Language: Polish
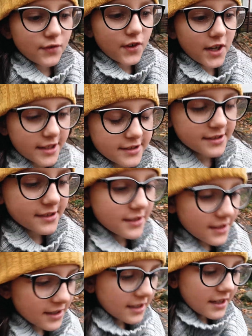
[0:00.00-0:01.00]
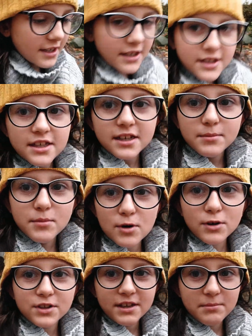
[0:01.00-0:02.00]
więc mu,
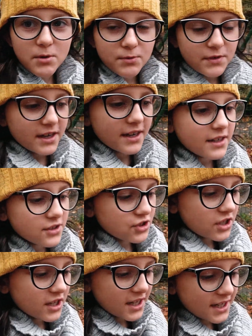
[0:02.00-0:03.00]
nie mówię, że